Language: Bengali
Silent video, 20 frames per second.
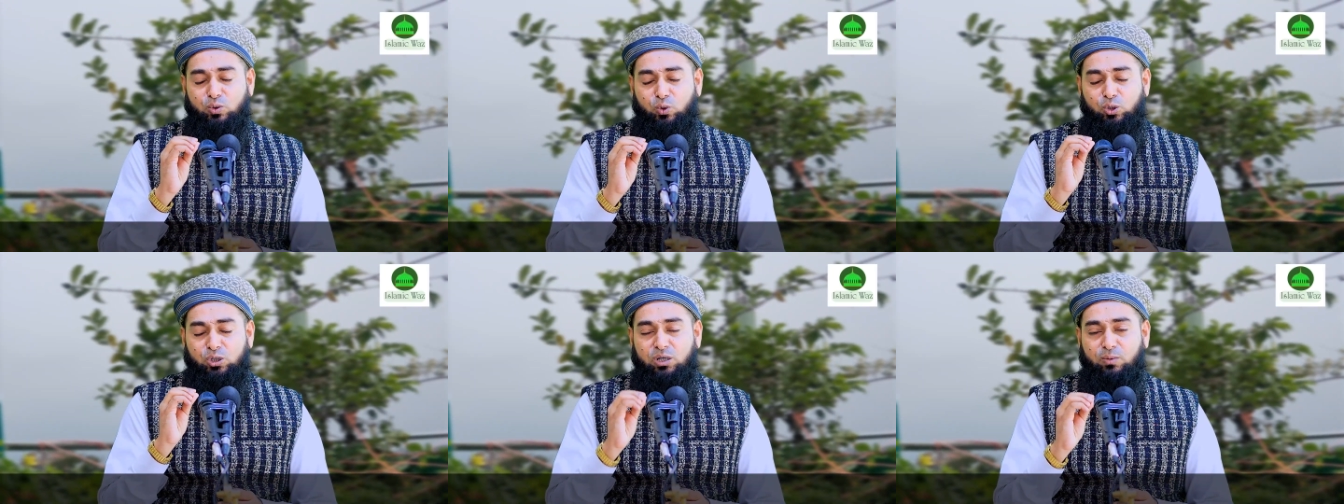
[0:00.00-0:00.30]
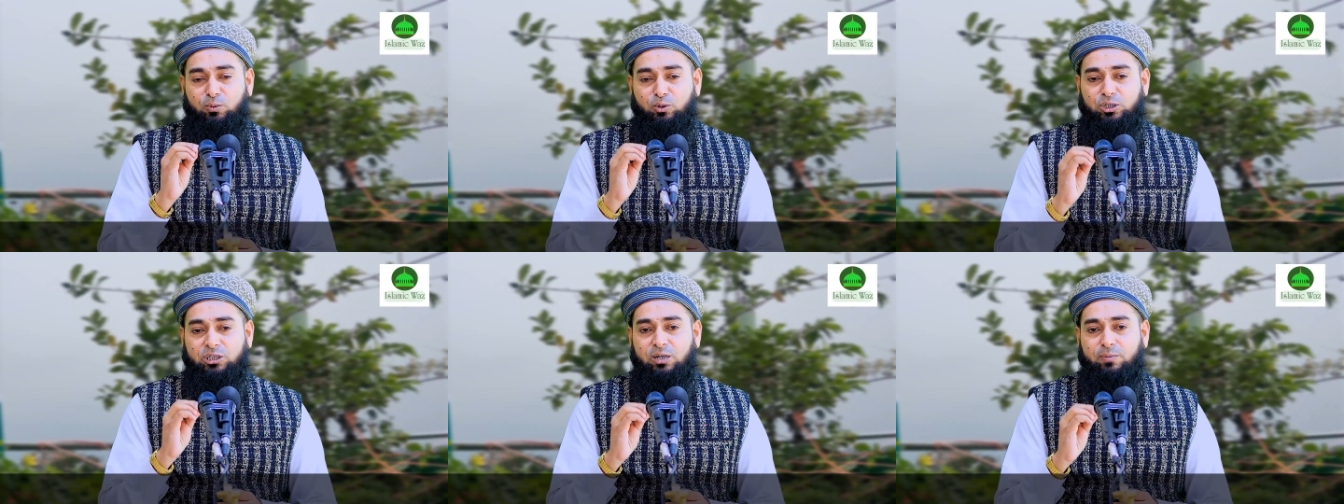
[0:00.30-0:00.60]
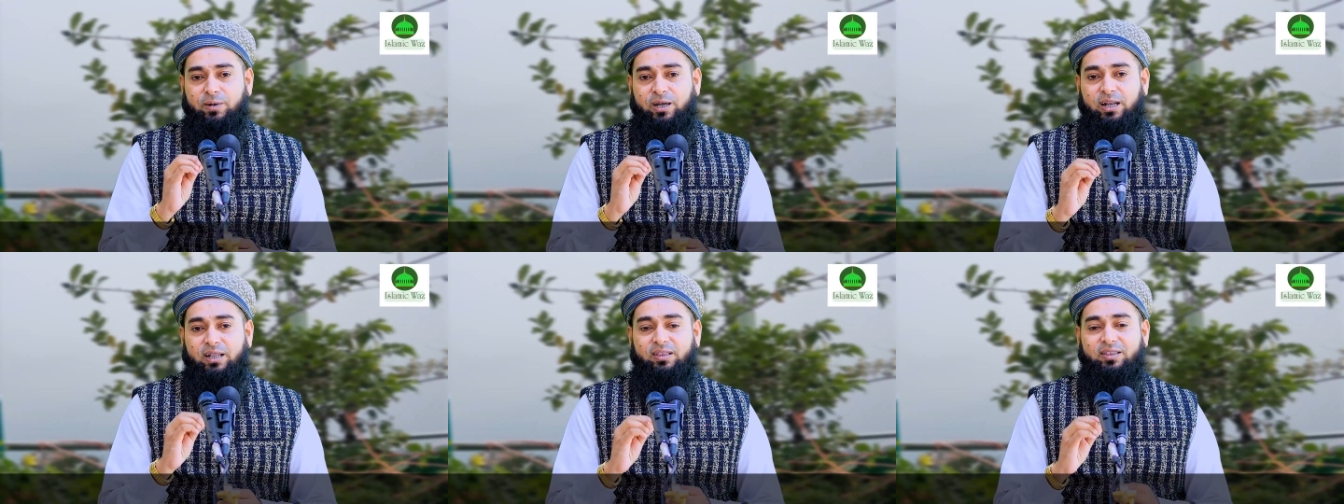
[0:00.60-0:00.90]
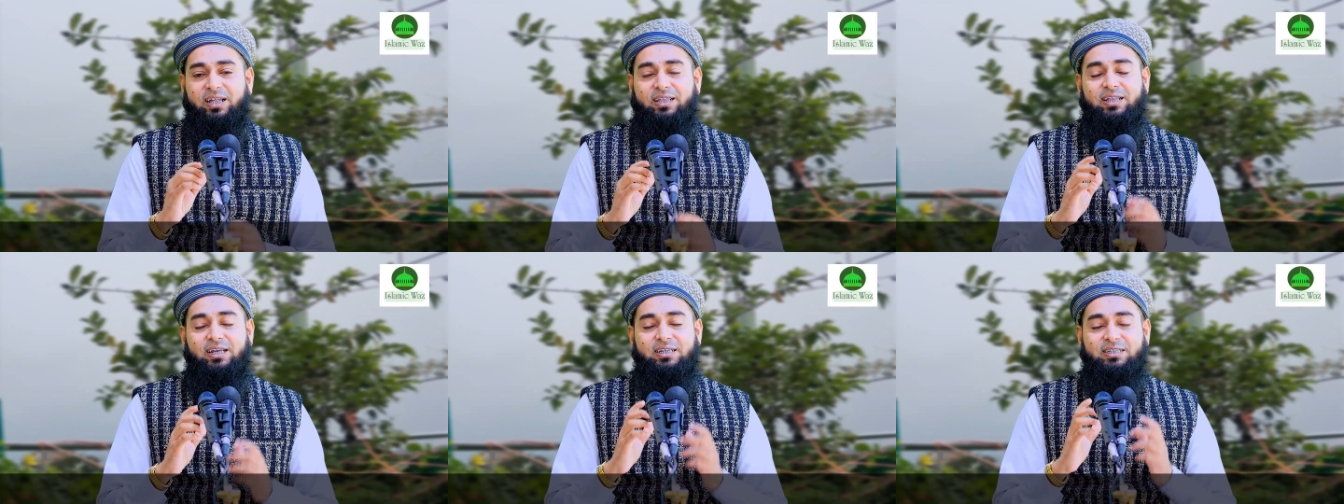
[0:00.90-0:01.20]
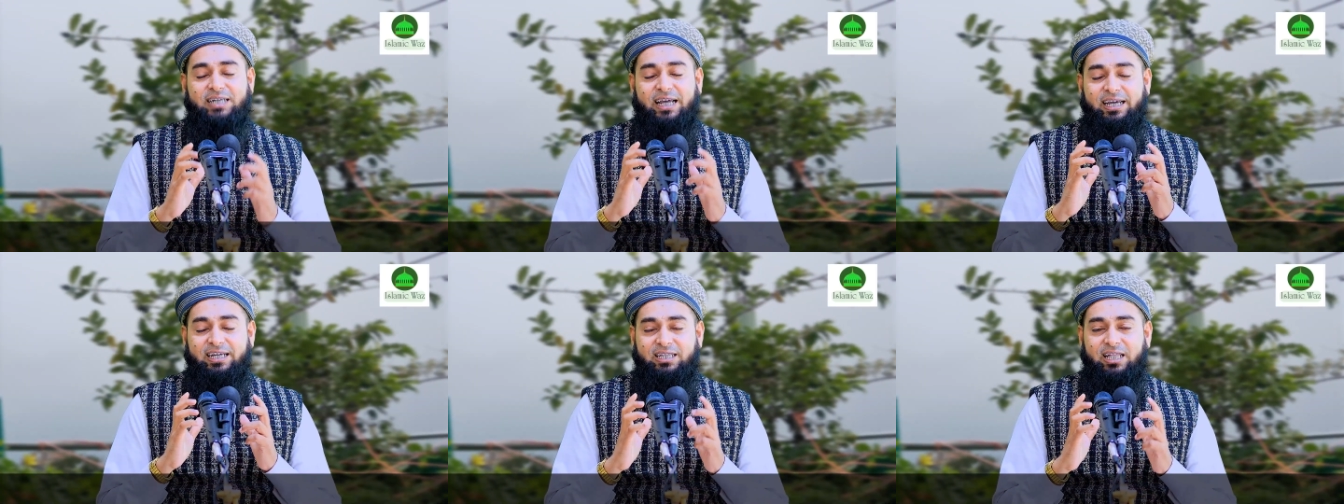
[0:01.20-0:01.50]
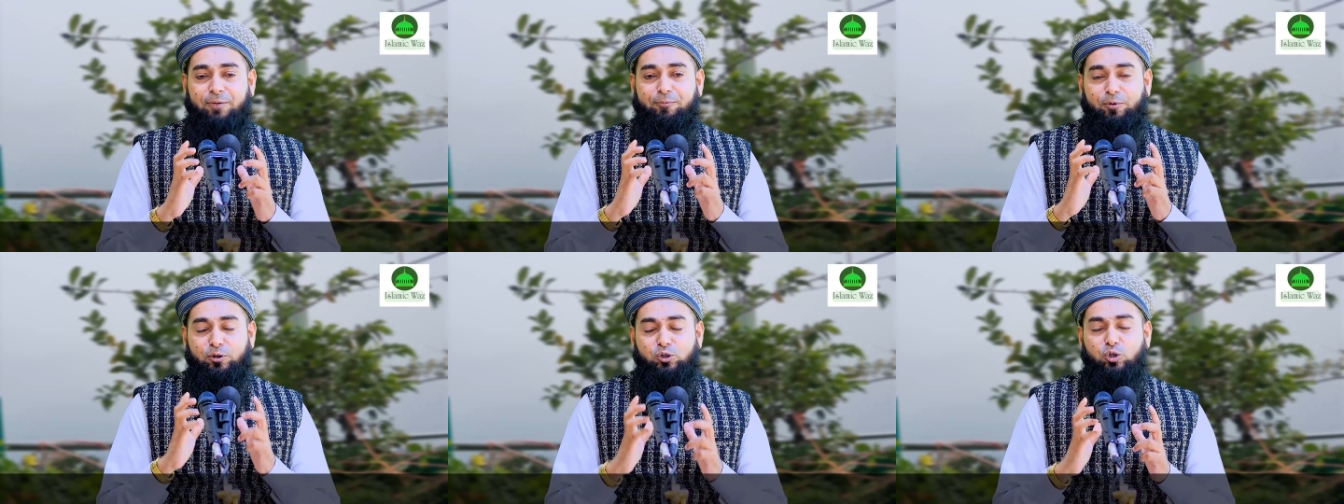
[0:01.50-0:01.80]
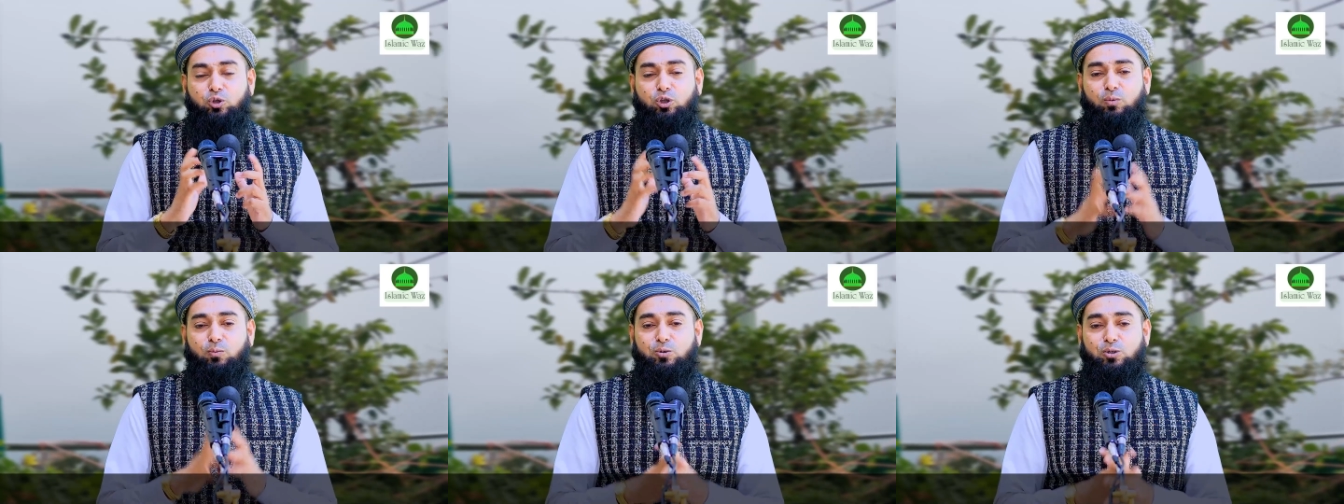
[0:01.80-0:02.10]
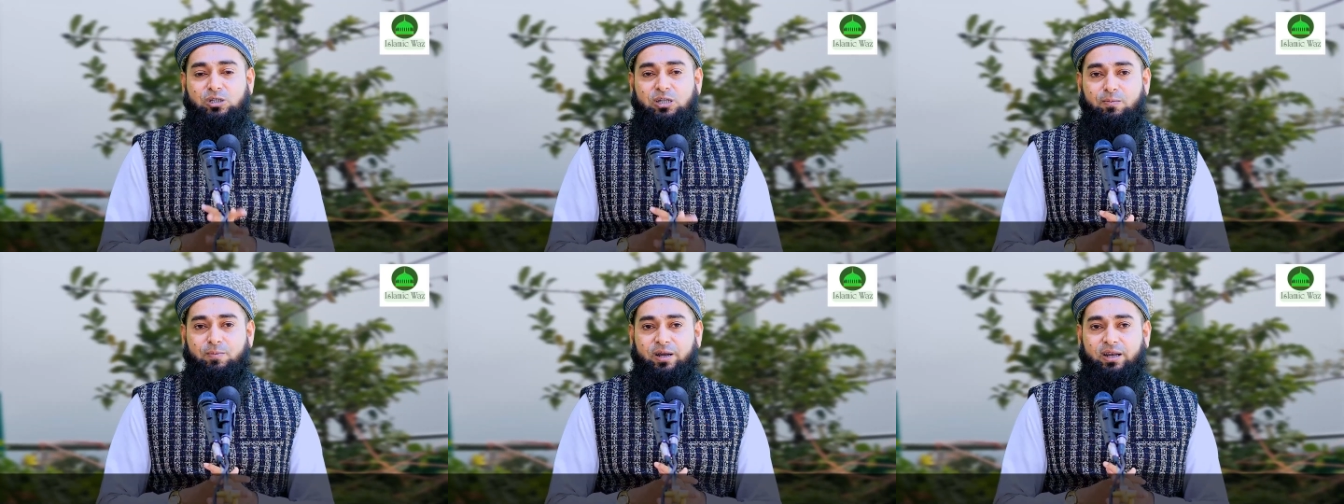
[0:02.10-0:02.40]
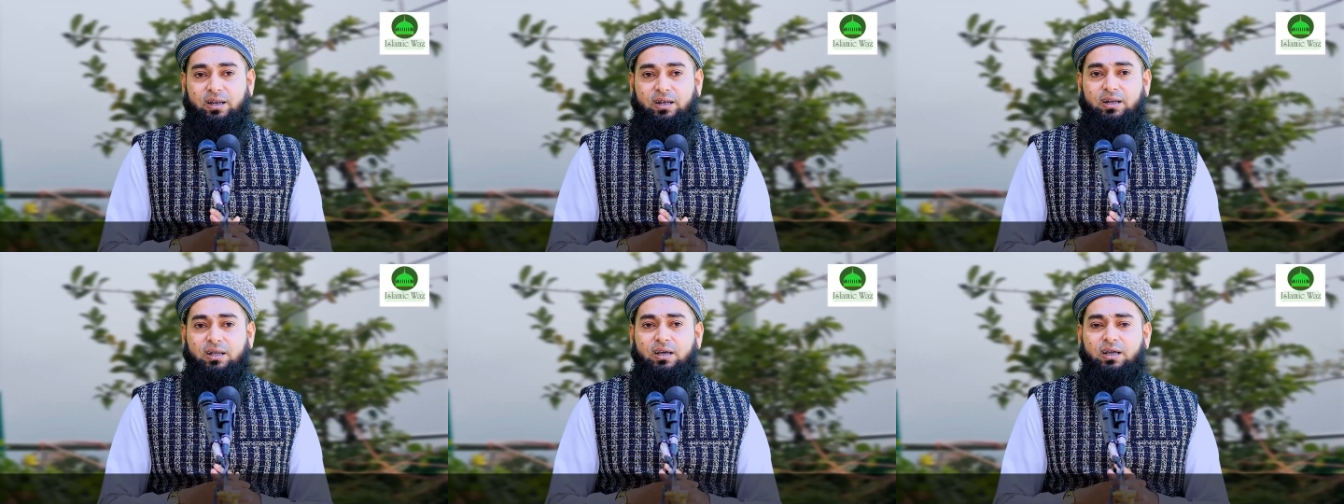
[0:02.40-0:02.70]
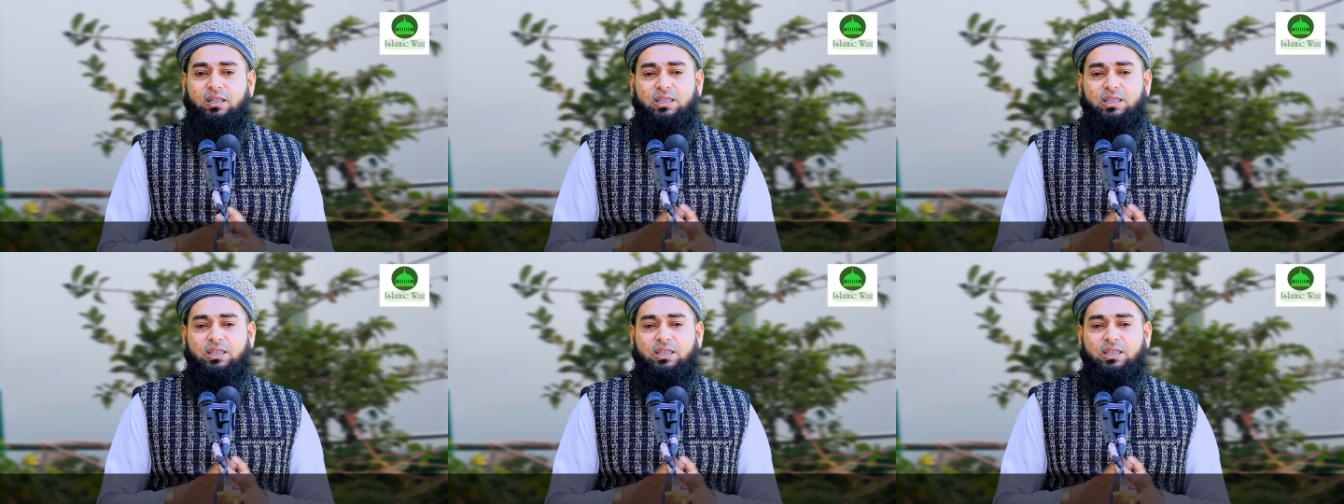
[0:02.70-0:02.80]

রুচি বুঝতে পারেন তাদের চাহিদা পছন্দ বুঝতে পারেন